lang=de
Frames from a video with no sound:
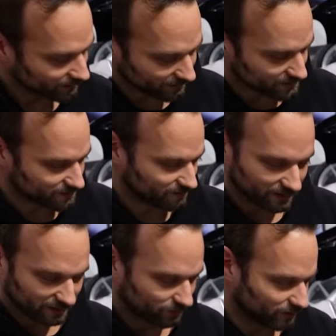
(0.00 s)
Das
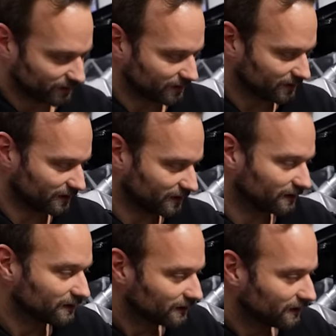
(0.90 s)
wäre natürlich dann
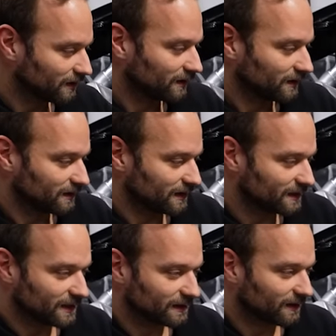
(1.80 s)
der, der
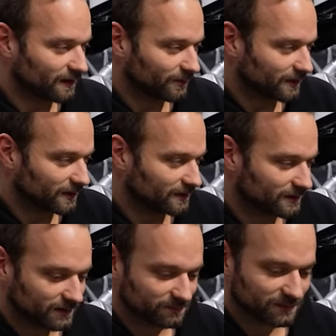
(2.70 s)
Endgegner, aber
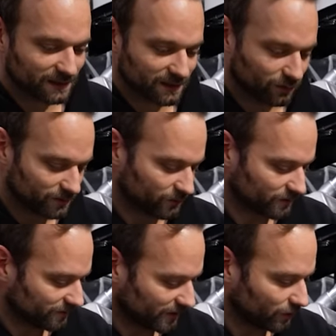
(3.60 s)
ähm, ich glaube, so
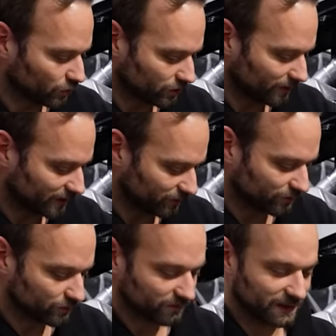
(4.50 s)
sind wir da auch schon immer echt auf
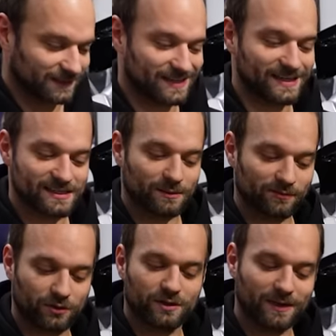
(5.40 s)
einem guten Wege. Das heißt
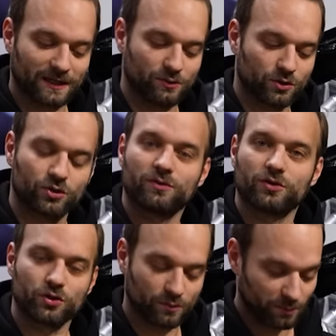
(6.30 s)
aber wirklich, man kann nur Stück
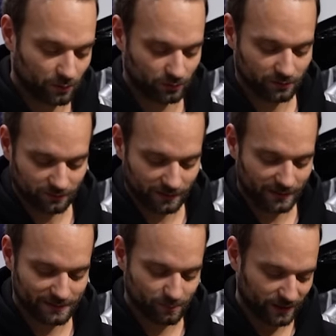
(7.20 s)
für Stück bauen. Weil
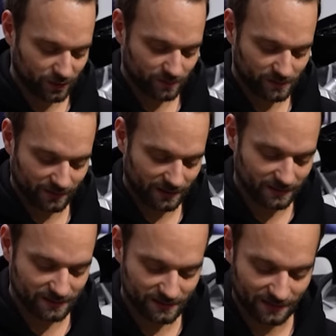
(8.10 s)
als Beispiel, wenn ich
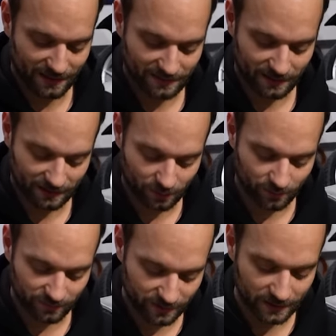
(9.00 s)
an diese Naht hier
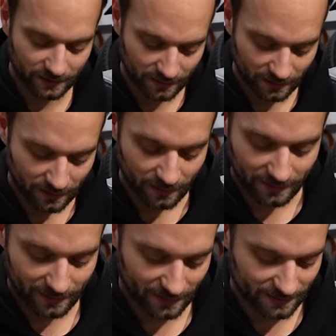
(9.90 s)
rankommen will,
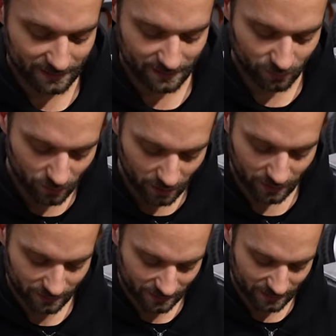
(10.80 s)
dann geht das ja
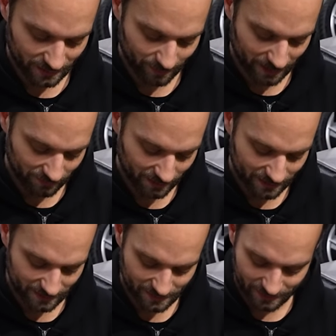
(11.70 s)
nur, indem entweder
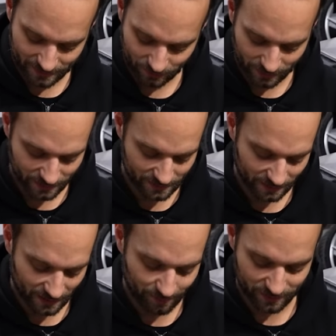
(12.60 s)
die Seite oder die
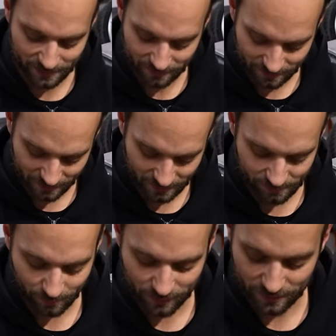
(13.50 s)
Seite ab ist. Das heißt,
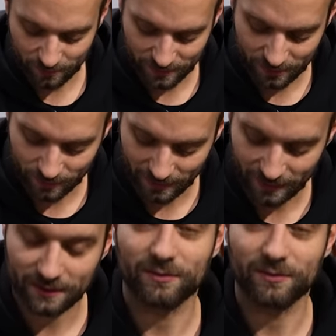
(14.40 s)
man muss sich so ein bisschen überlegen,